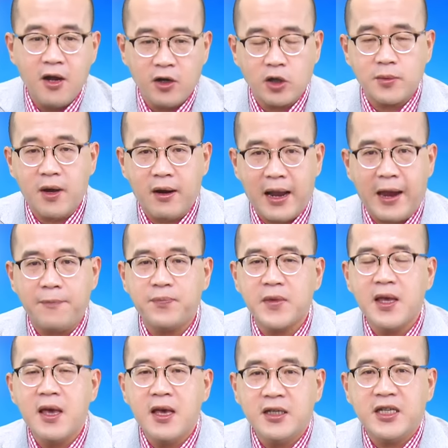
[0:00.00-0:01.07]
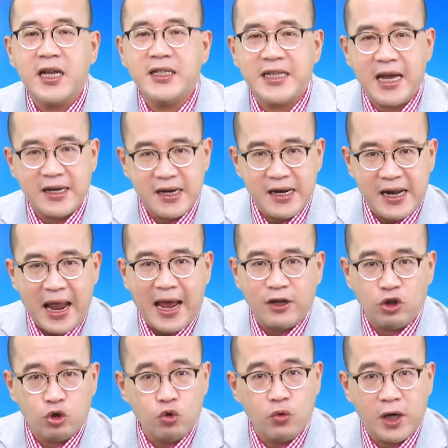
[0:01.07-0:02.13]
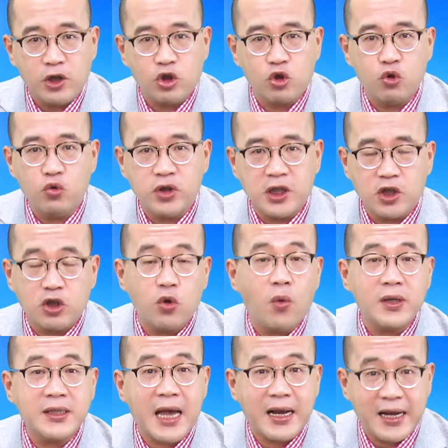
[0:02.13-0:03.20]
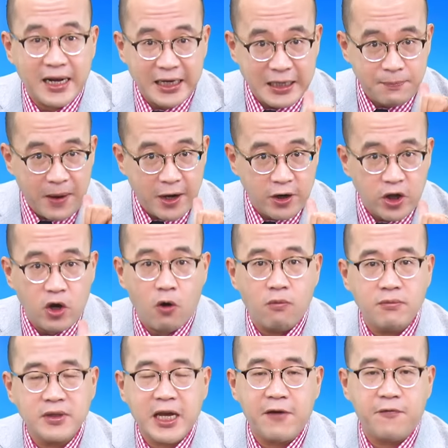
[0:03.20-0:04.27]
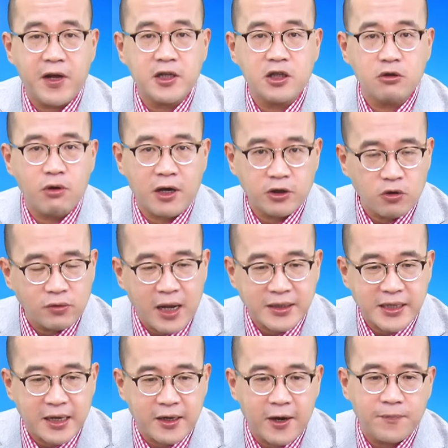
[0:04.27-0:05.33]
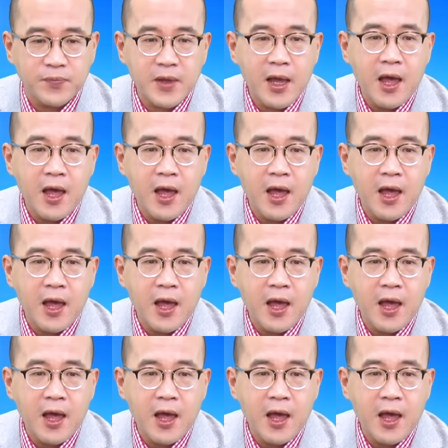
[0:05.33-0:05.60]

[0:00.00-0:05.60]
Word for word: 投资朋友来，先讲个蓝图跟雏形，就是我上个礼拜6在粉丝团送大家的。